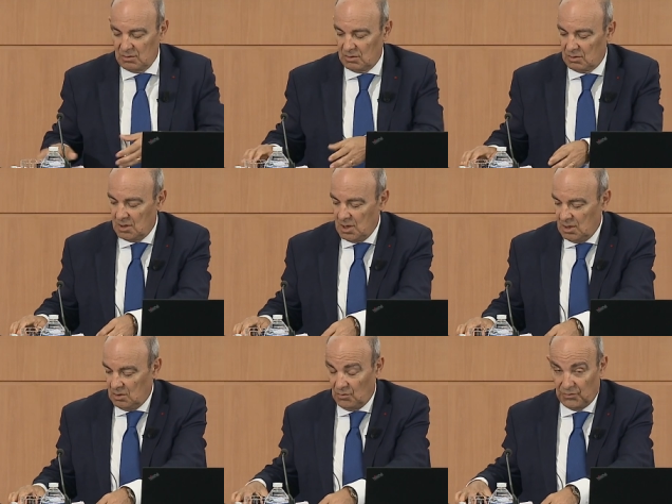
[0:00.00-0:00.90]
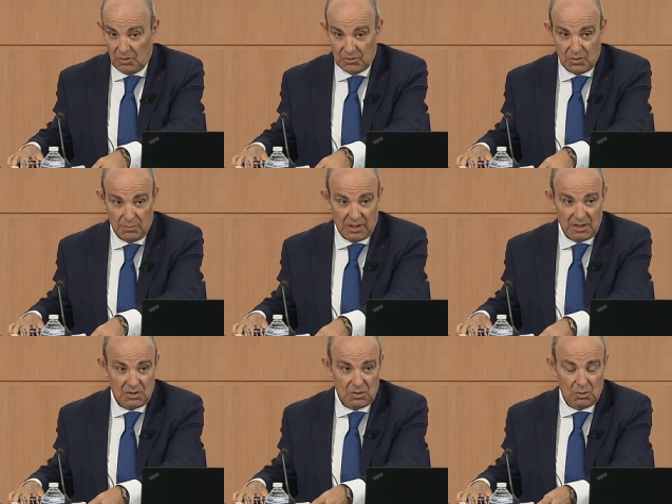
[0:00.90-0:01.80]
euh, conférence de
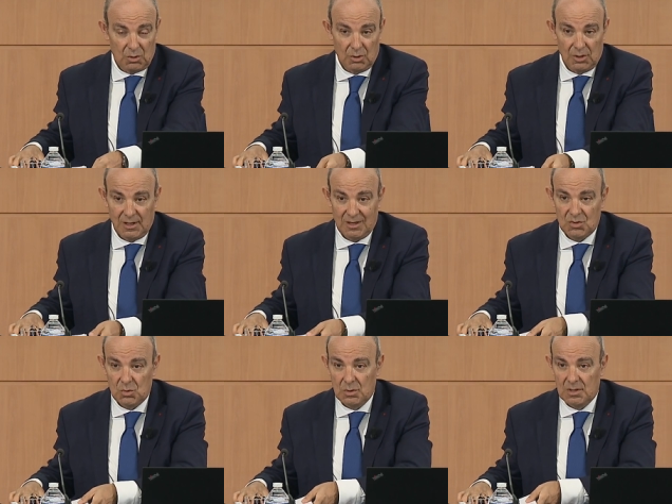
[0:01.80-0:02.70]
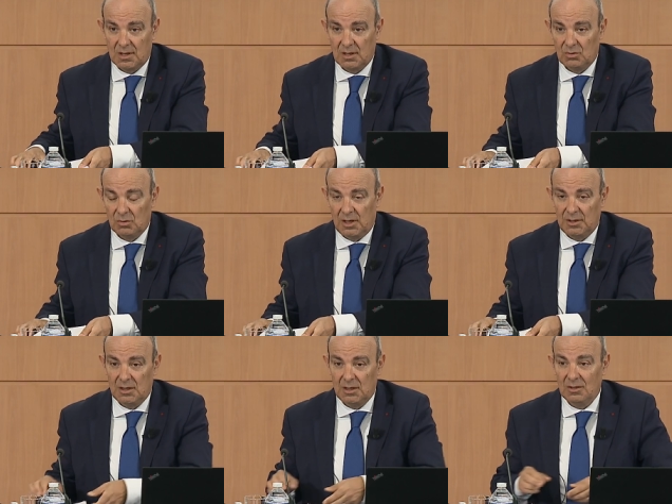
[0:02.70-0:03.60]
presse sur euh, les résultats de
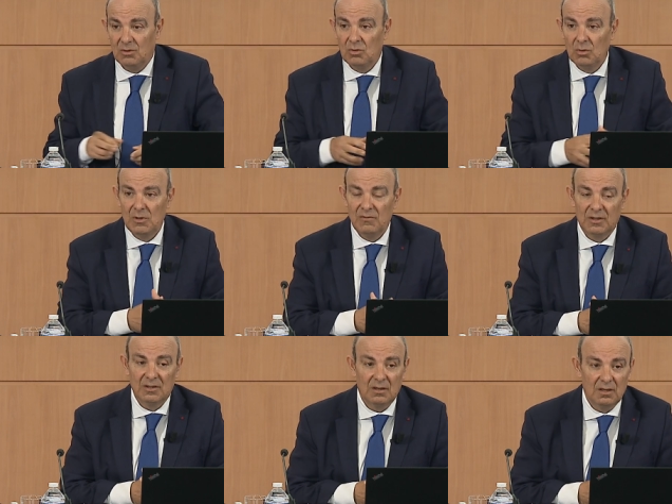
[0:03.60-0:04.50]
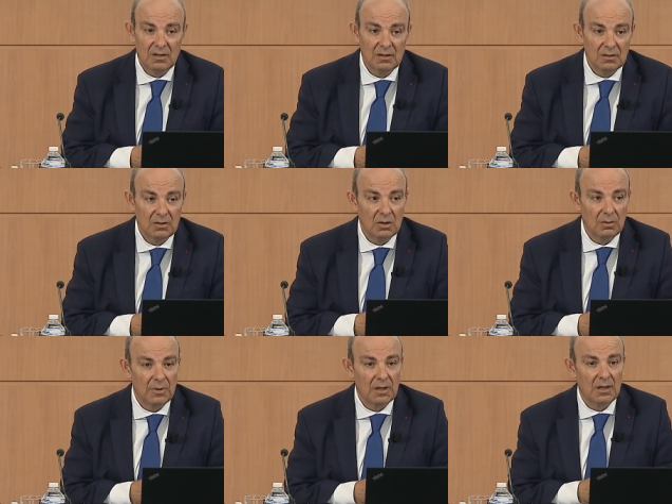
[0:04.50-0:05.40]
l'année 2021.
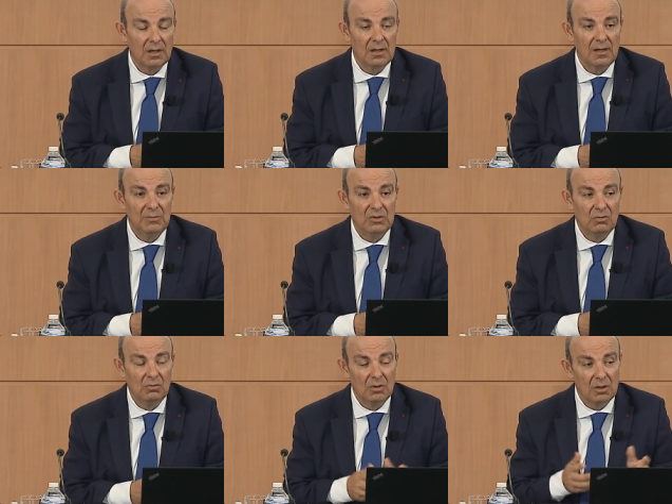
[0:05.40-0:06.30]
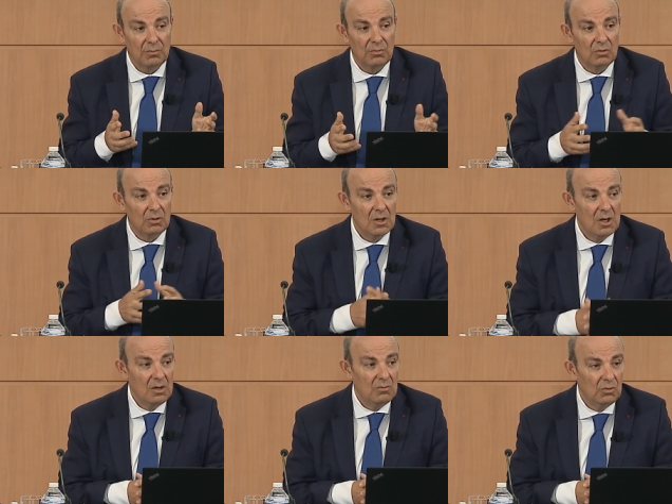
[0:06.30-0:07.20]
Comme à l'habitude, alors pour,
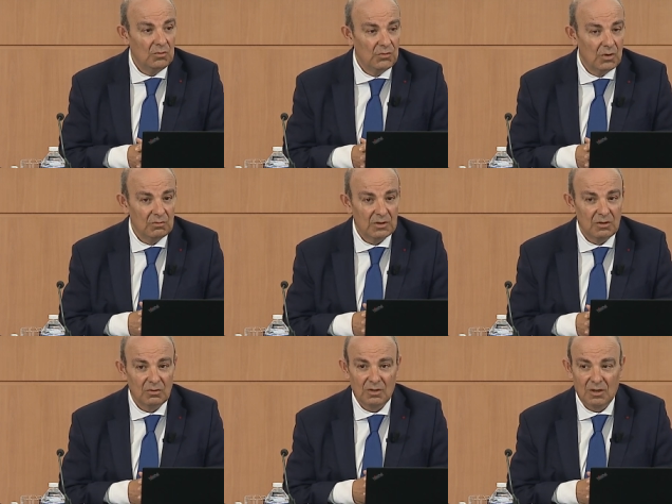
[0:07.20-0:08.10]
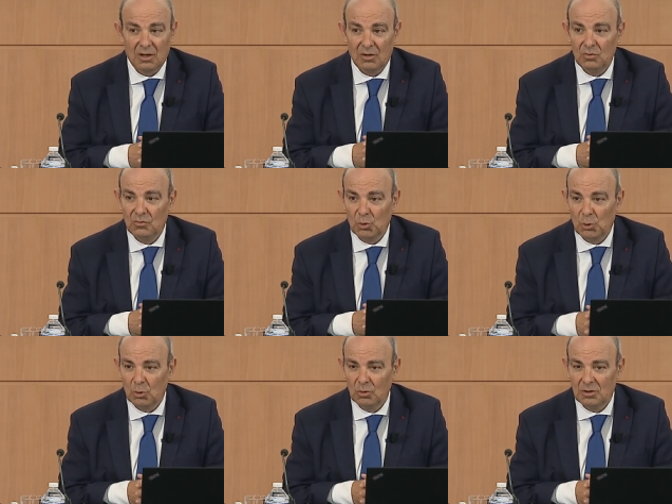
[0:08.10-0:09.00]
pour une fois, vous êtes dans un nouveau
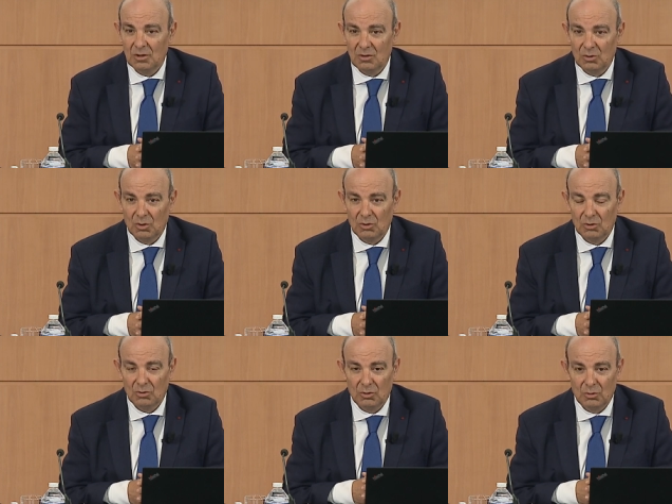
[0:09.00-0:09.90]
lieu qui est notre